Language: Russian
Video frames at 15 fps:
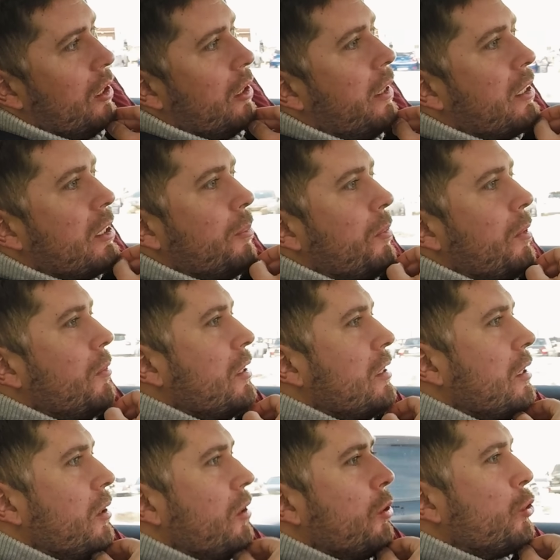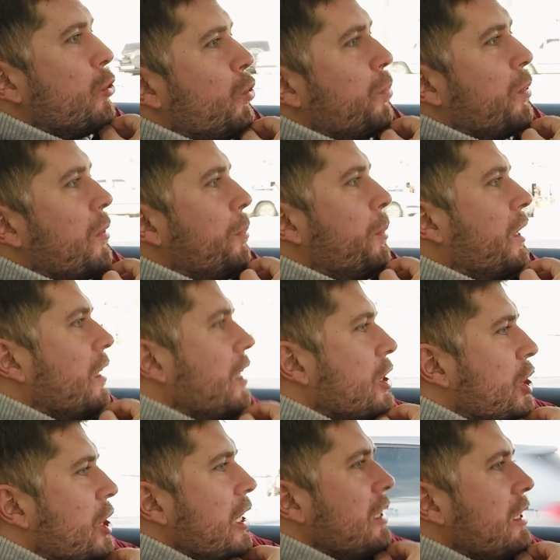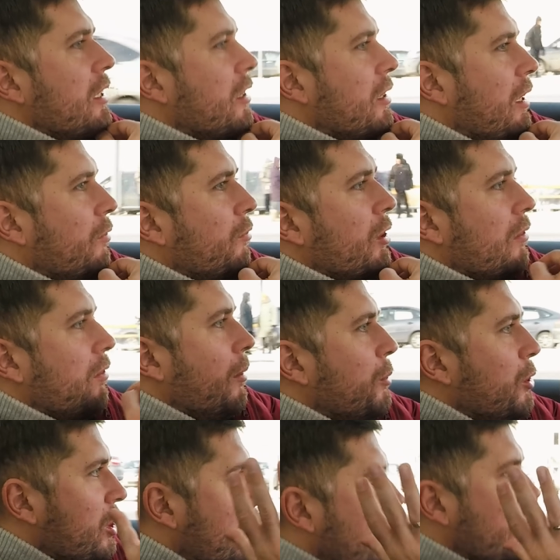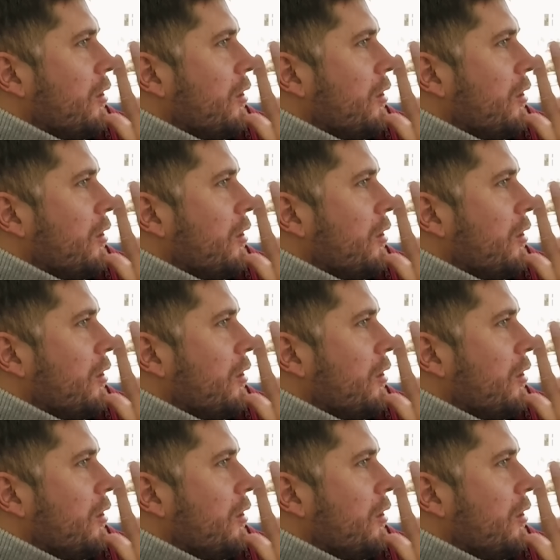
Если бы мне не сделали супер предложение, там вот вообще,